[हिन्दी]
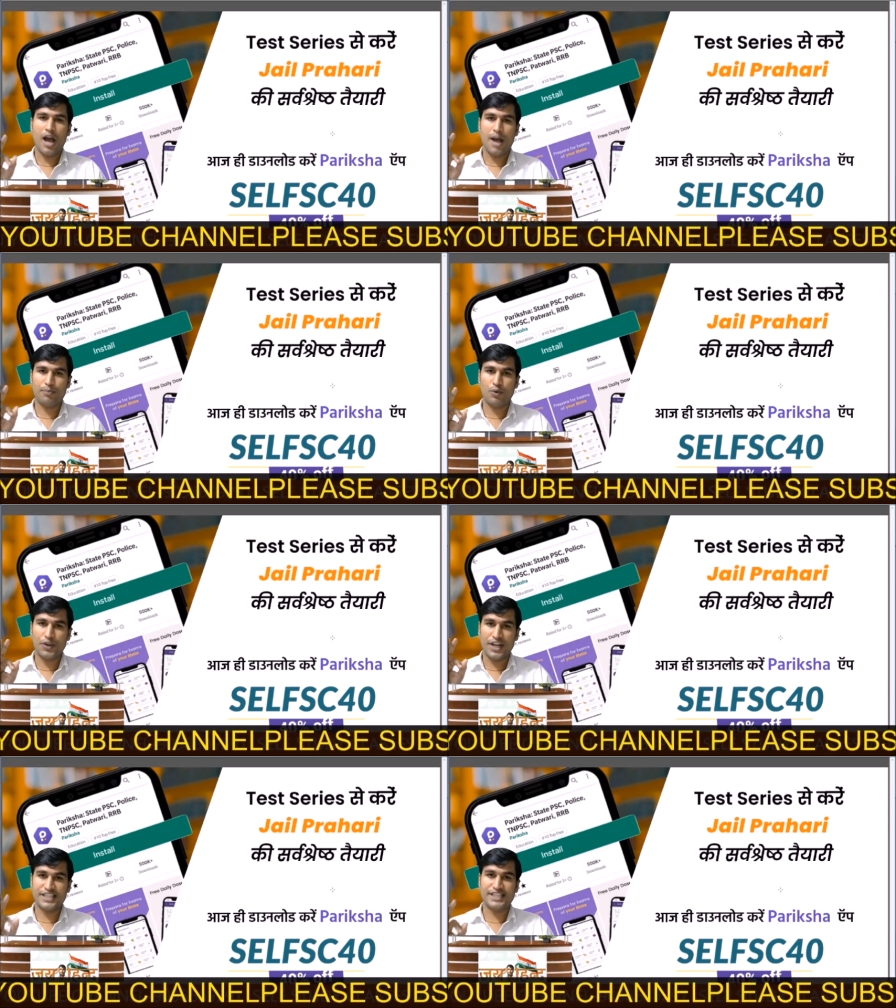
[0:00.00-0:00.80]
आपको
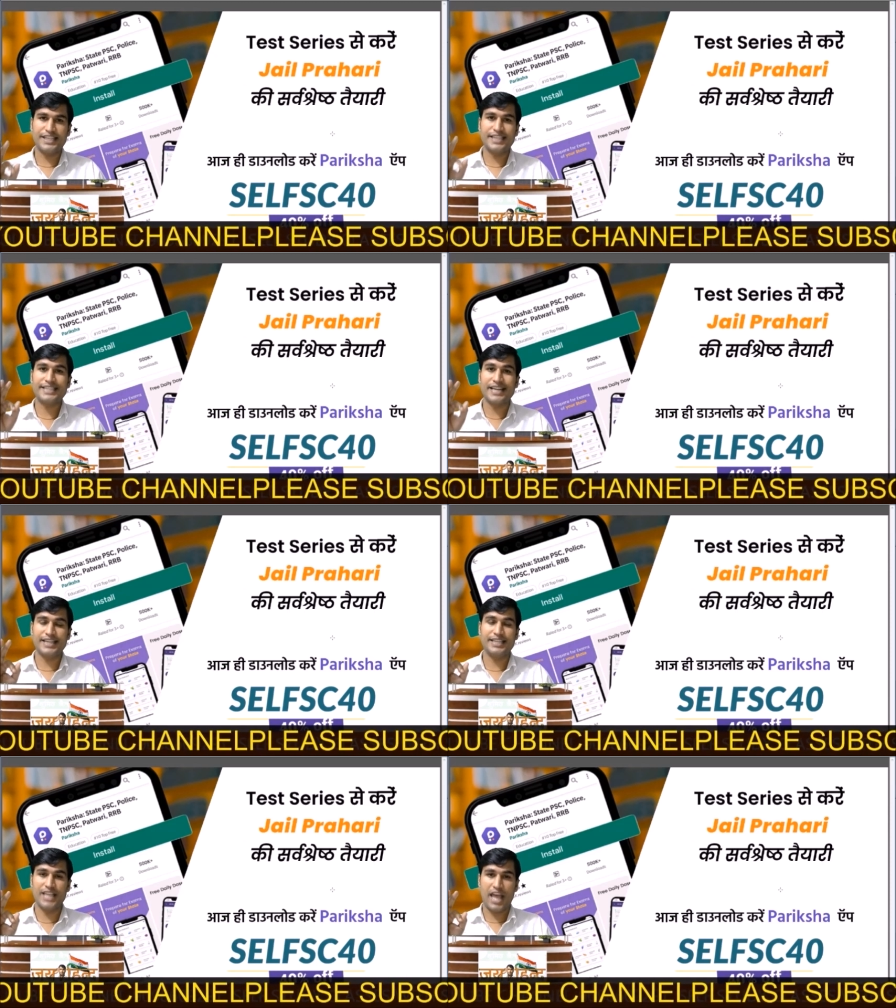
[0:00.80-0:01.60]
टेस्ट सीरीज
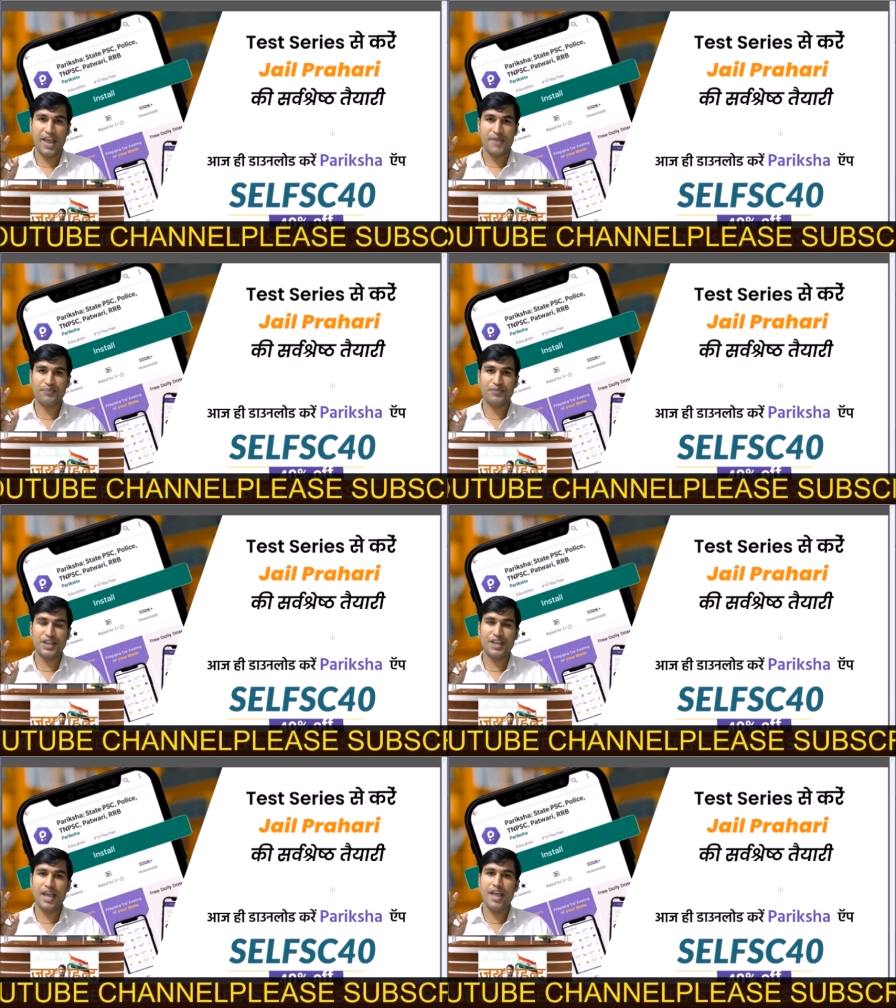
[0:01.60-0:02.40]
खरीदना है ठीक है